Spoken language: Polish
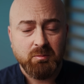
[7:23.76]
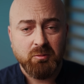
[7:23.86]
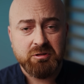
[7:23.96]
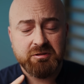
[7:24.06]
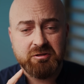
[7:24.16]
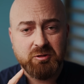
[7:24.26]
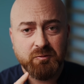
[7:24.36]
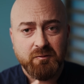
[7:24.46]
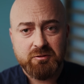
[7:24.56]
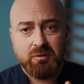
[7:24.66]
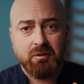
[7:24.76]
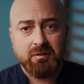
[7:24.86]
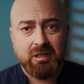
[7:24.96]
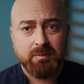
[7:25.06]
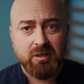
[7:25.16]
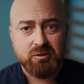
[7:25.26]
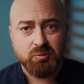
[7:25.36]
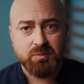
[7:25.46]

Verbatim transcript: Może też to mówić o napięciu